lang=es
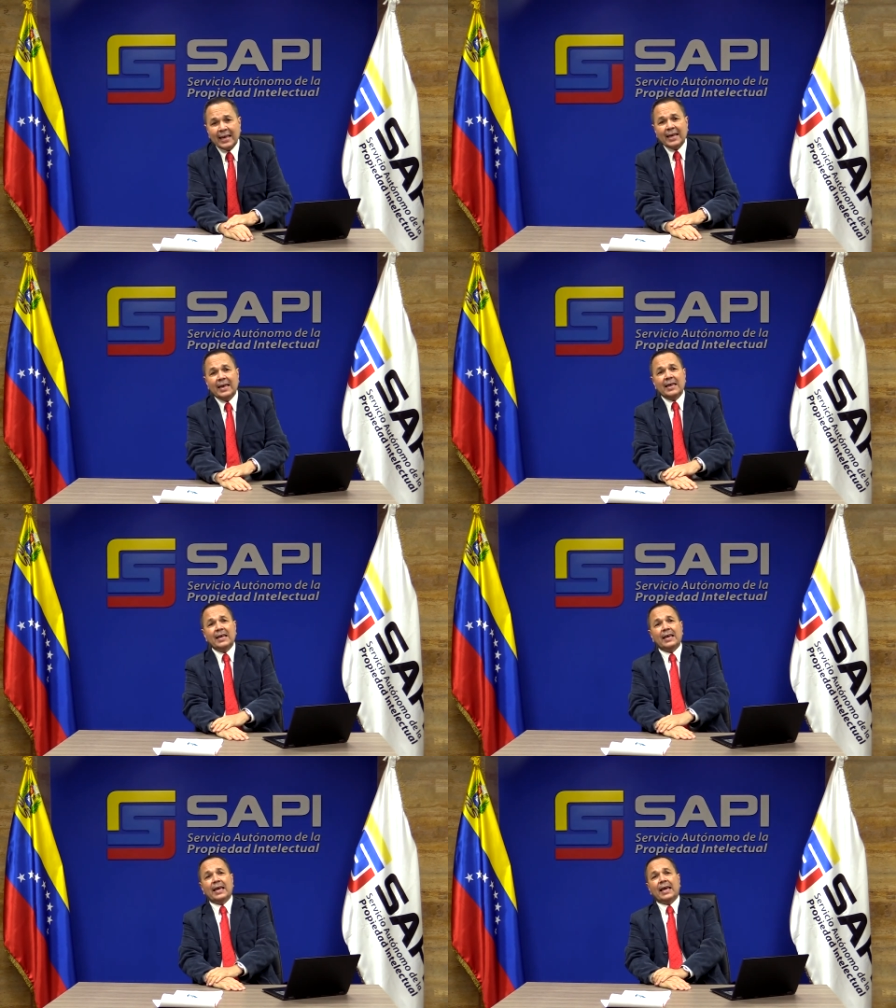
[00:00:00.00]

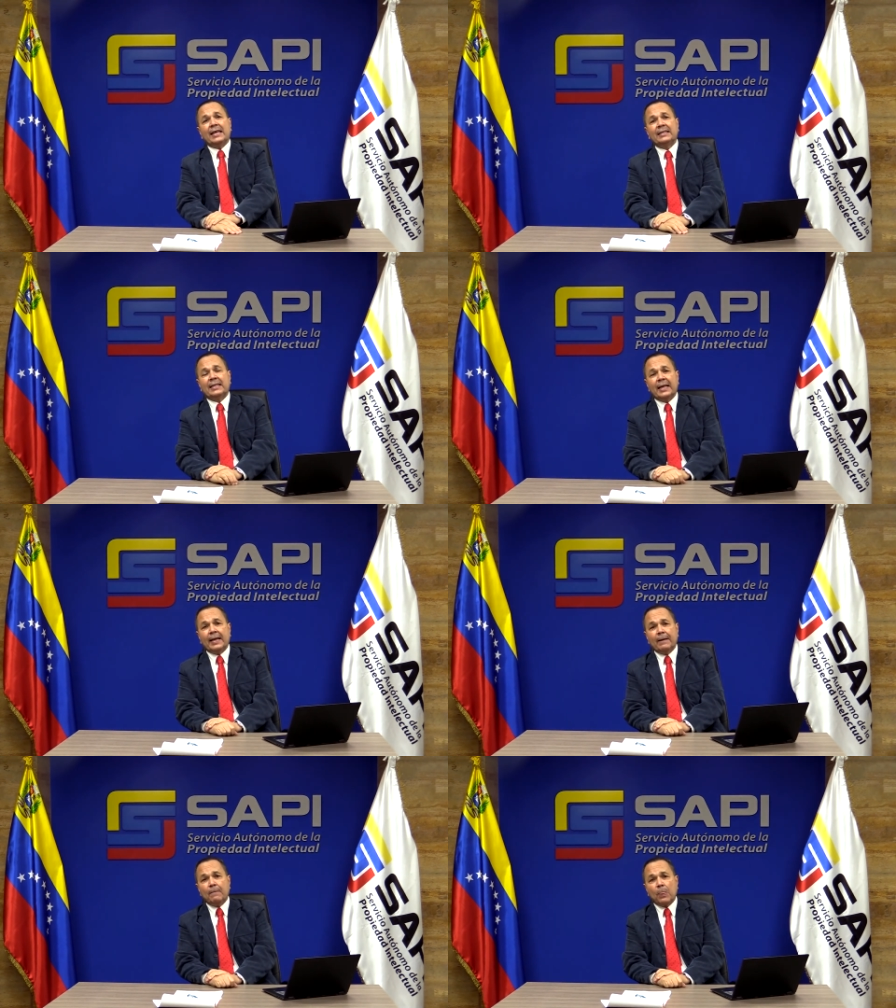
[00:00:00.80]
y
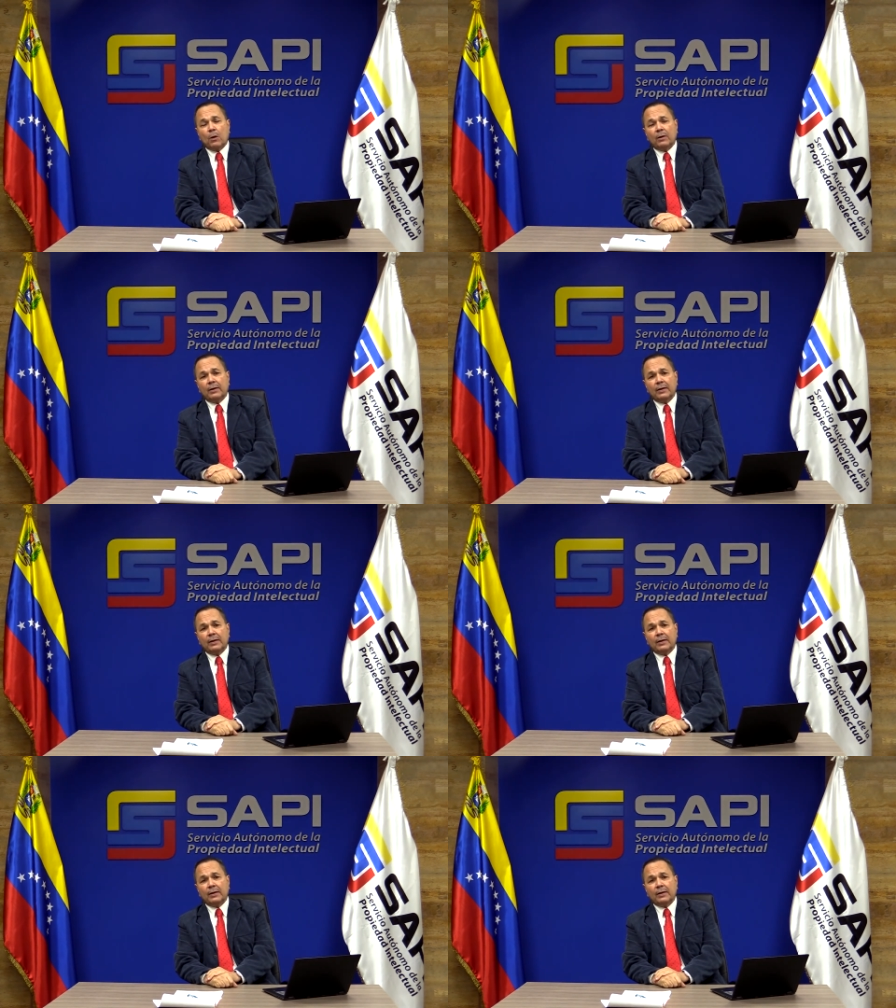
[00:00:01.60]
este,